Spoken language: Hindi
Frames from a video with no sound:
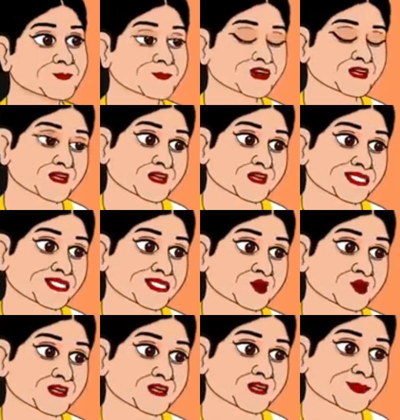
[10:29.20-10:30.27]
जानती
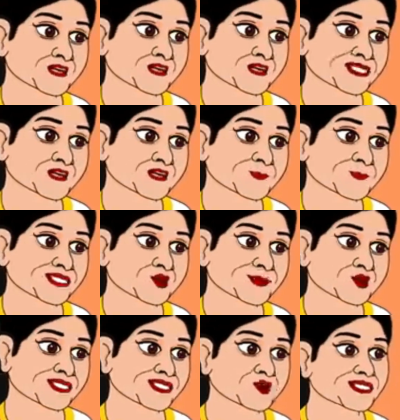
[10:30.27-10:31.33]
हूँ यह बात डॉक्टर के
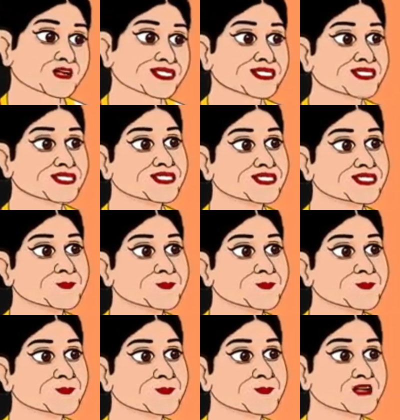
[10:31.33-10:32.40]
मुंह से सुन चुकी हूँ
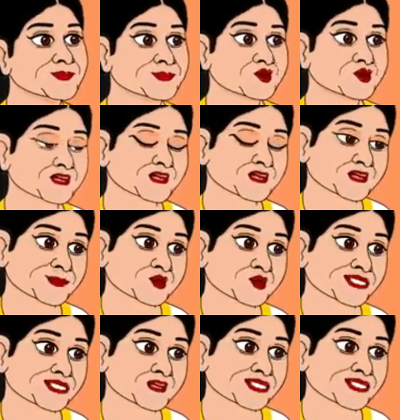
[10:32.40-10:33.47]
अब दोबारा मेरे
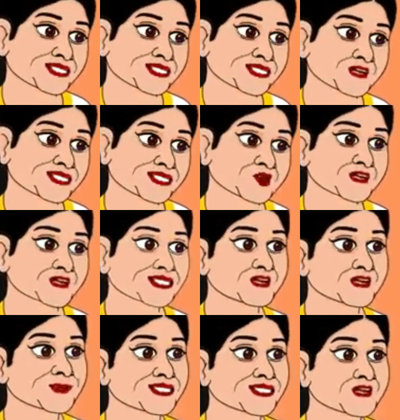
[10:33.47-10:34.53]
सामने इस बात का गाना
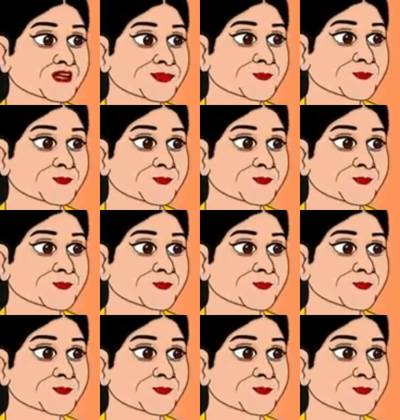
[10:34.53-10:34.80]
मत गा